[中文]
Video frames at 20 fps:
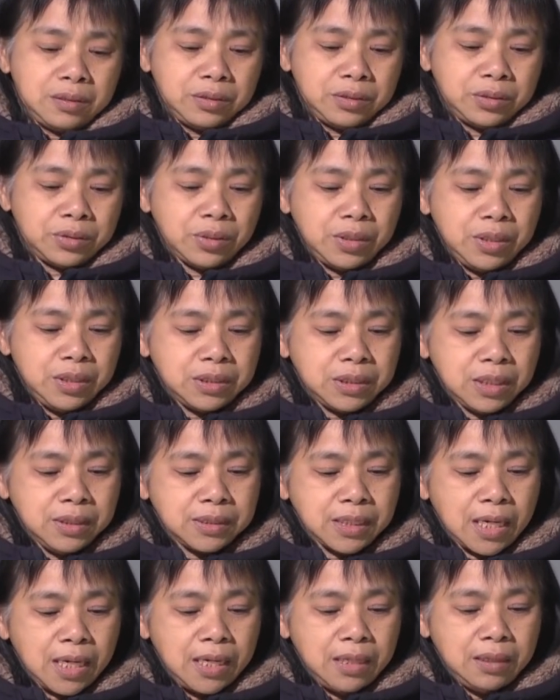所以现
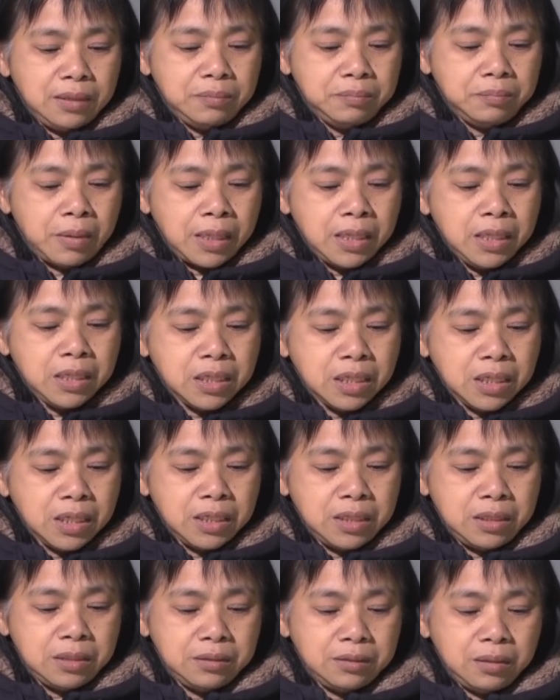在每一
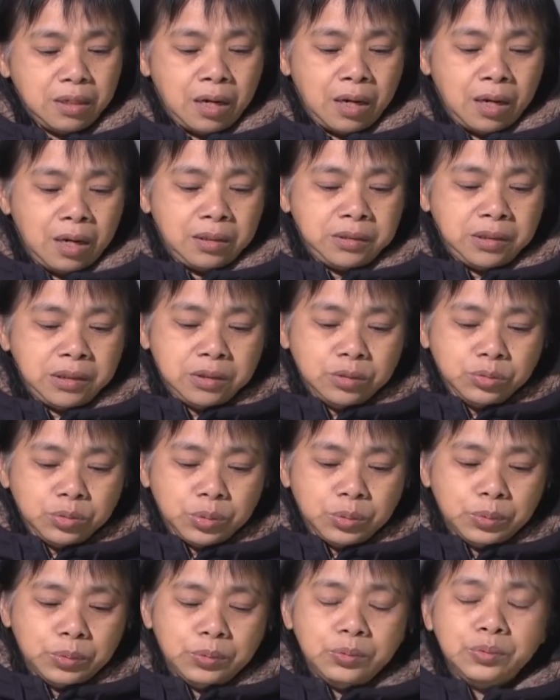个呃基督
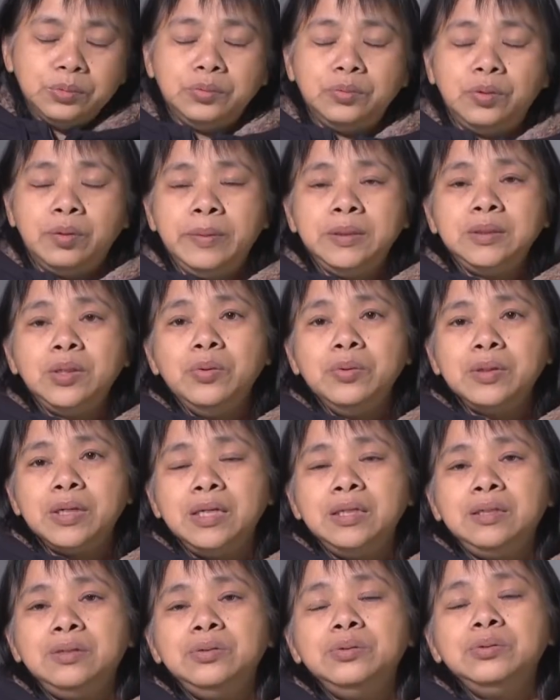徒，我们都可
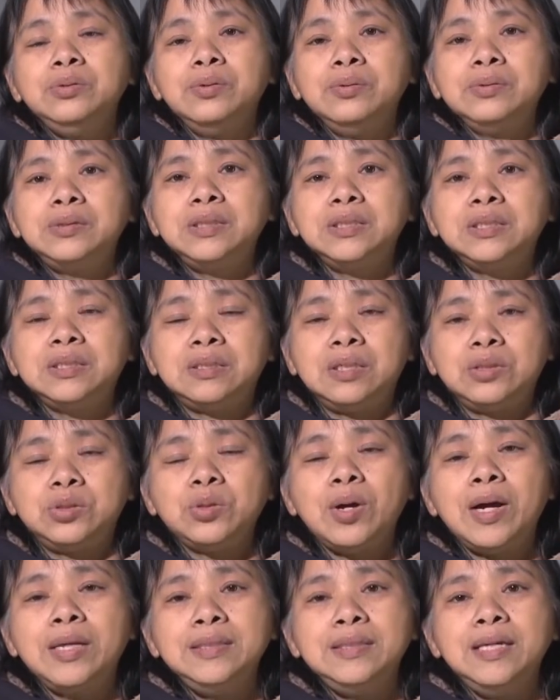以运用自己的
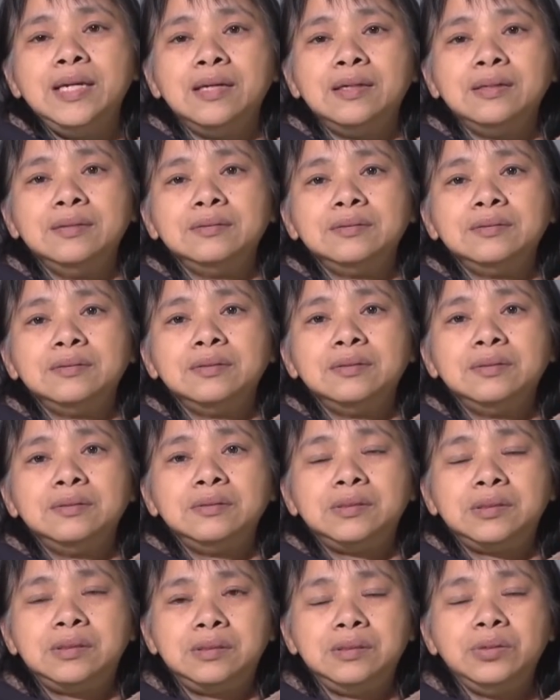专业，
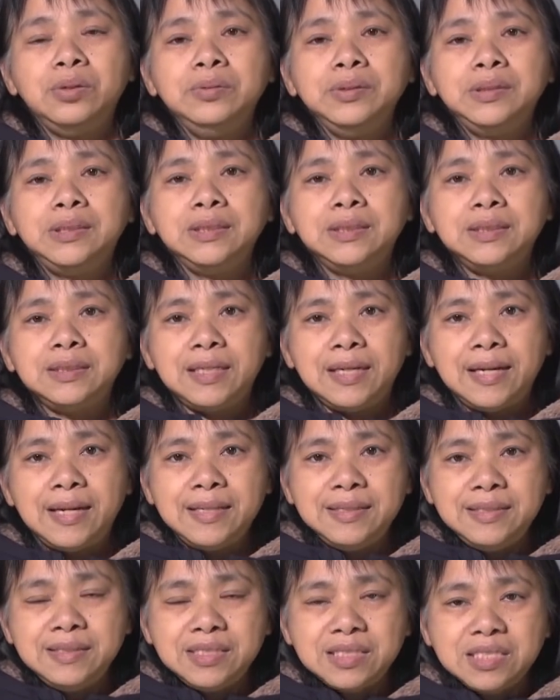使用自己的
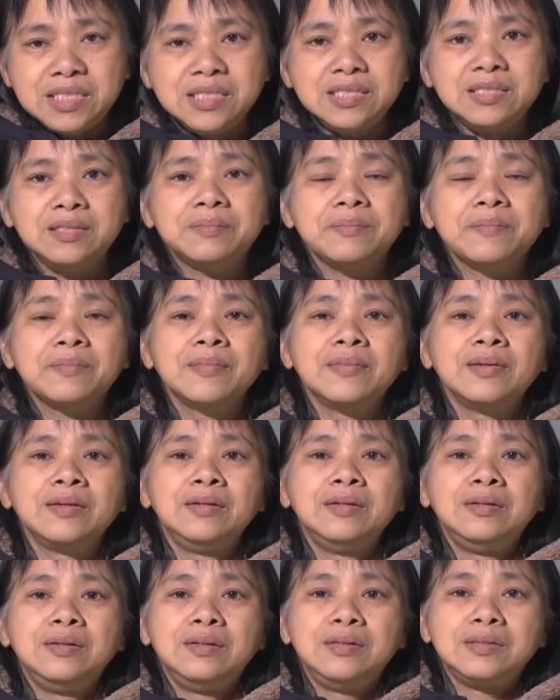恩赐、
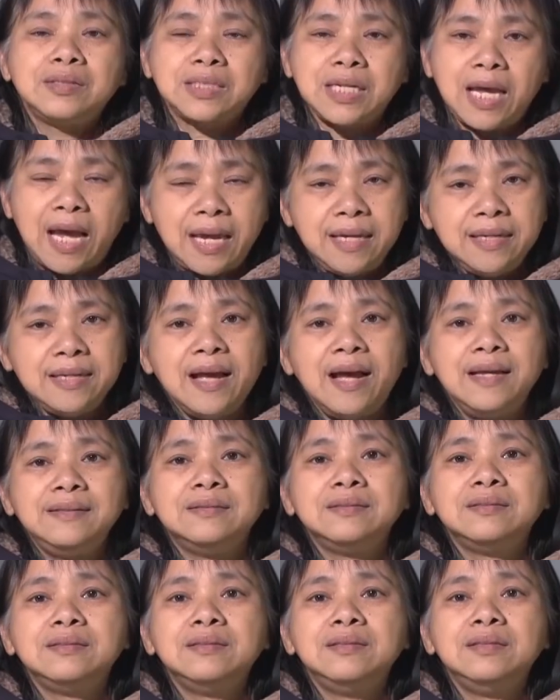才
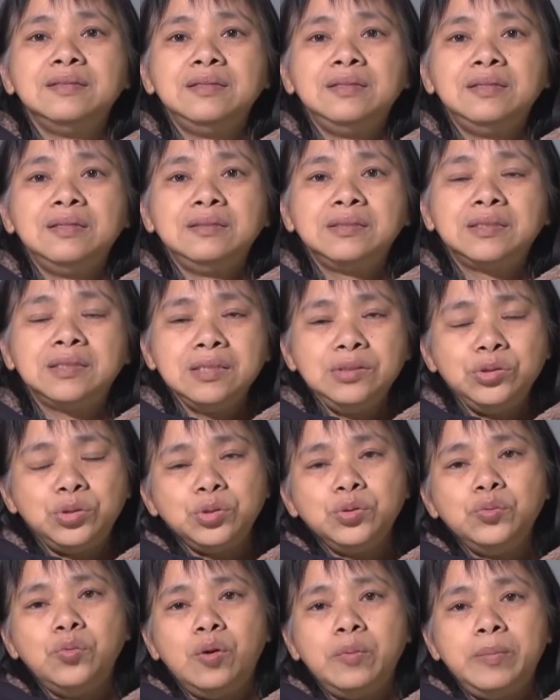干，甚
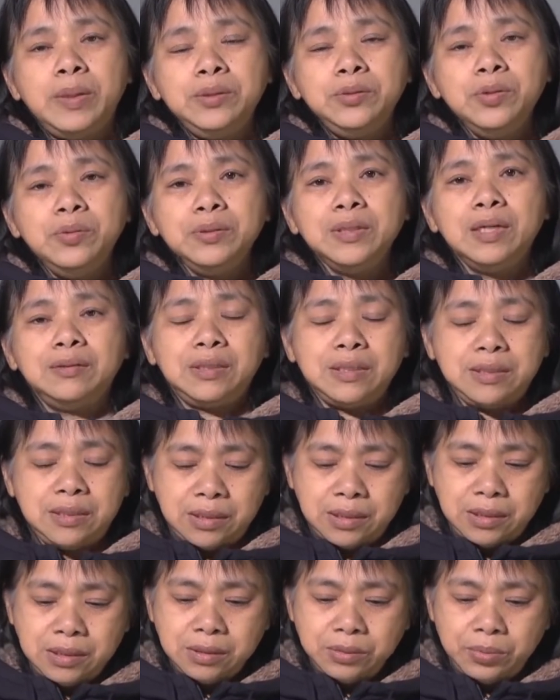至我们拥有的
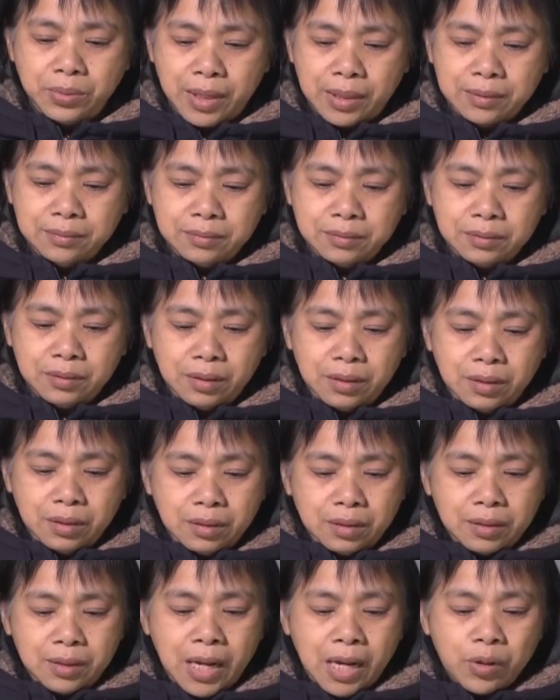资源，
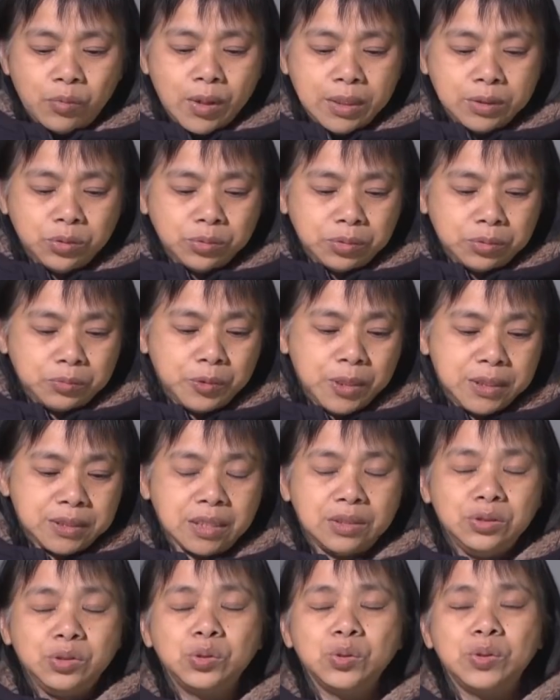来为为
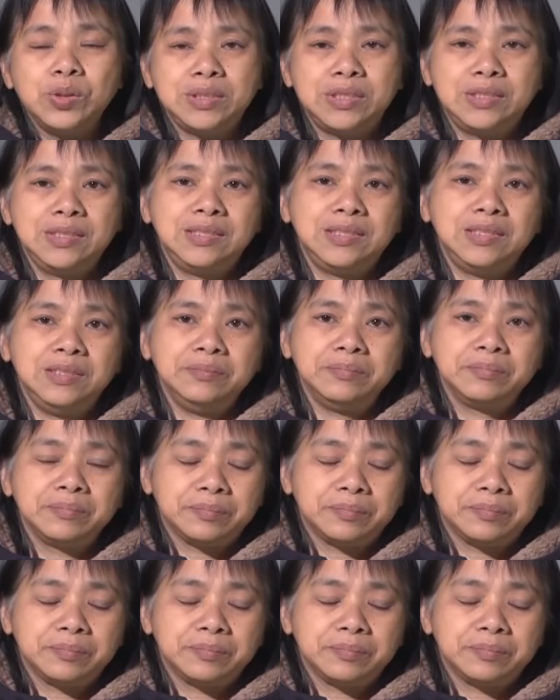神做事情。